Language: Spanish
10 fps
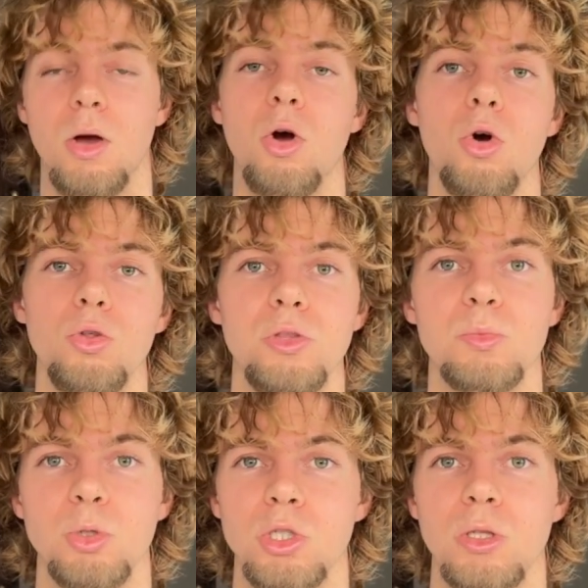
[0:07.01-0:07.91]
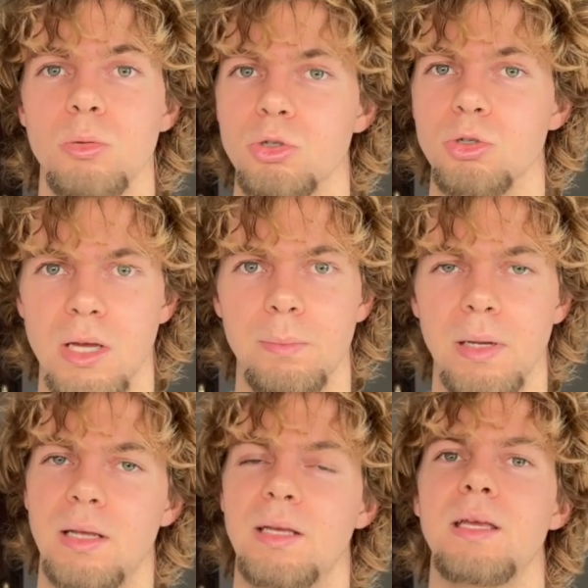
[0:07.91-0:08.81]
o dispositivos de
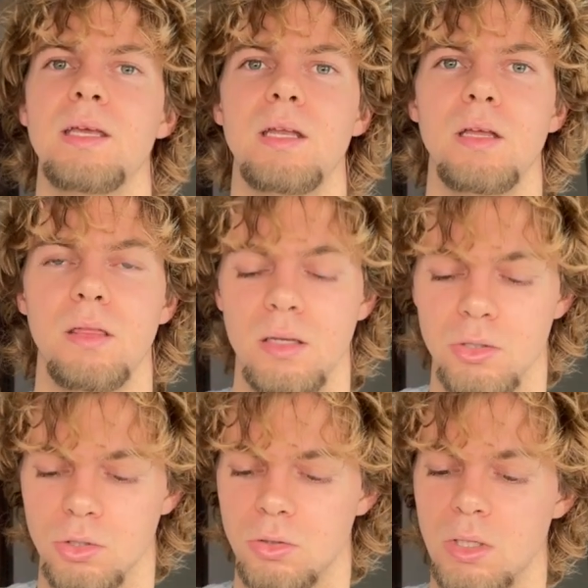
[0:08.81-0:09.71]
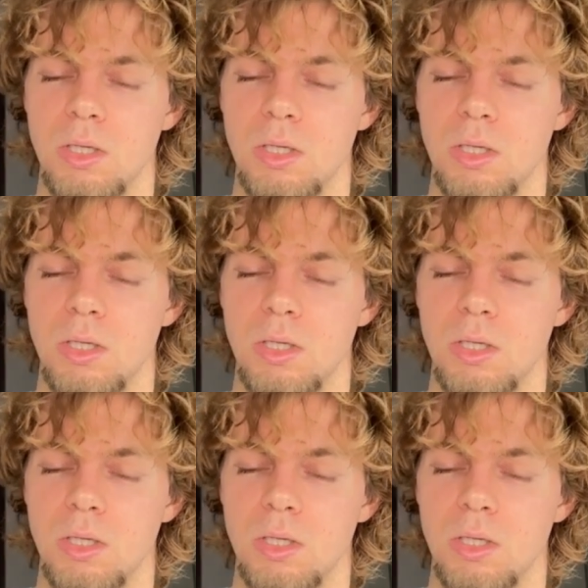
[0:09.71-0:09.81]
Apple. ¿Qué quiere decir eso?